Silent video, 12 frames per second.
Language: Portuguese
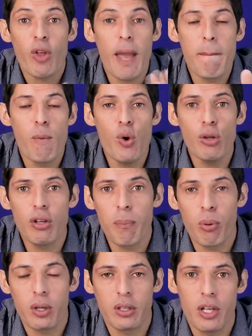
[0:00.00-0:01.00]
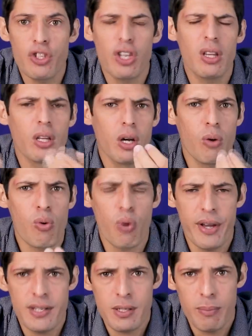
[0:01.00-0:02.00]
É muito importante, então, o
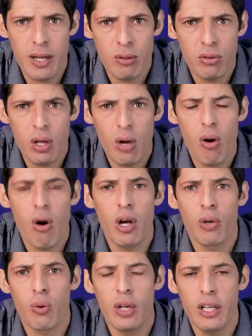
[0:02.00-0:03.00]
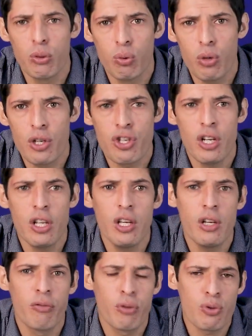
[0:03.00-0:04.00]
conhecimento teórico, leitura de
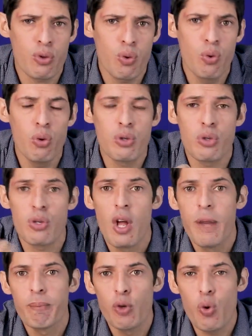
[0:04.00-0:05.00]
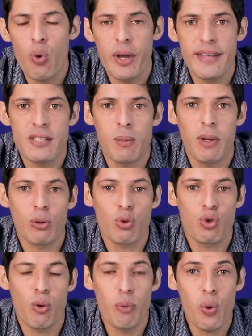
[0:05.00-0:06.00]
livros, cursos e o conhecimento
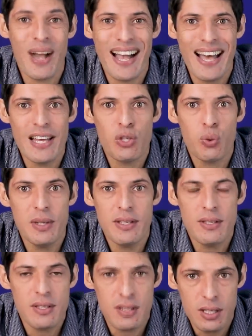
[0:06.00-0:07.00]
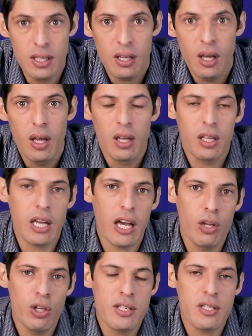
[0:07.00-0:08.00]
sobre o caso em si, que
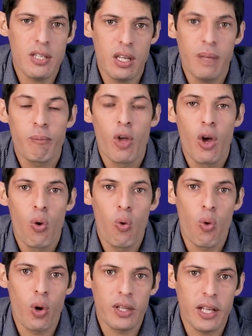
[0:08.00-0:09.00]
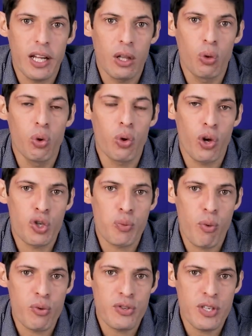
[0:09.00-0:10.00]
aí sim o coordenador, o
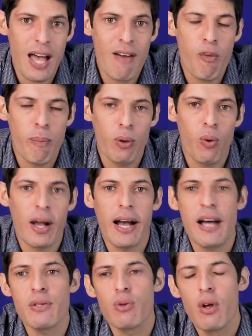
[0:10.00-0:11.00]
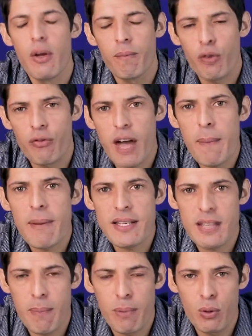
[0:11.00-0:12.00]
responsável pelo caso, vai
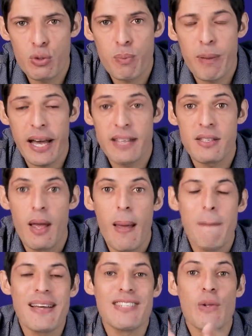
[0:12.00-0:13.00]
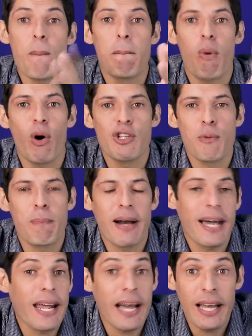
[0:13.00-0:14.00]
passar pelos pais, mas não pode
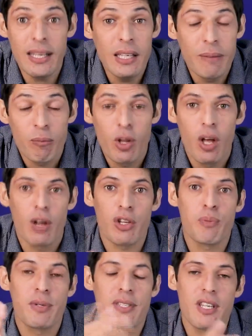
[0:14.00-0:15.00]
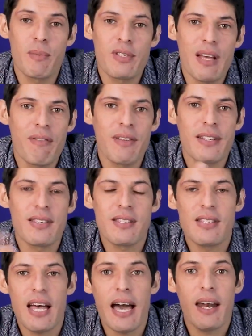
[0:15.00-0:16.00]
parar aí. Nós precisamos
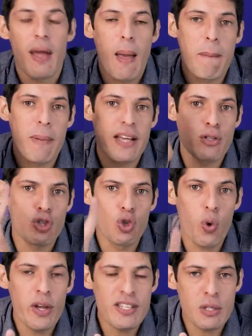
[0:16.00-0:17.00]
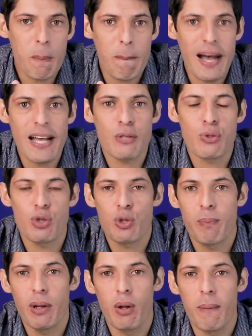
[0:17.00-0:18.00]
avançar mais dois passos,
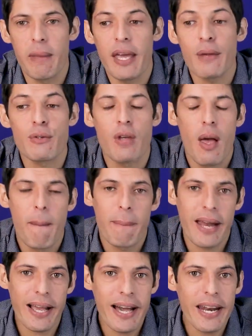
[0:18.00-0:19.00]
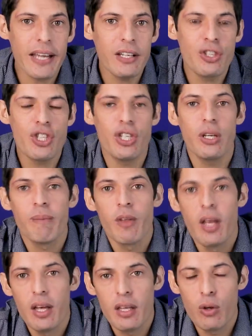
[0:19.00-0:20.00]
pelo menos, para garantir
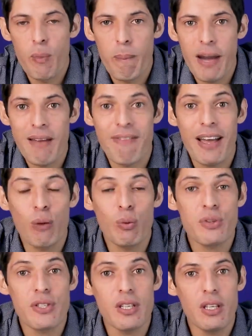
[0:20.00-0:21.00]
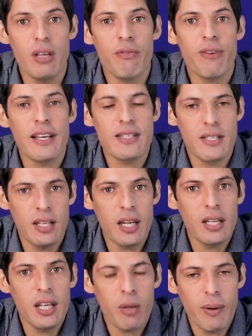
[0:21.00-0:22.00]
que o pai vai conseguir fazer
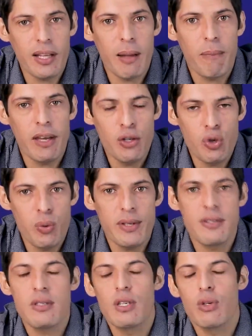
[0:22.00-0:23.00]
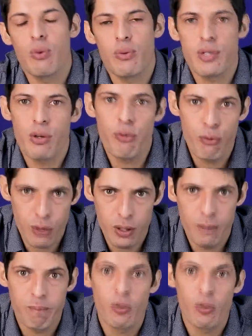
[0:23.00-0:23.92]
adequadamente o ensino com seu filho.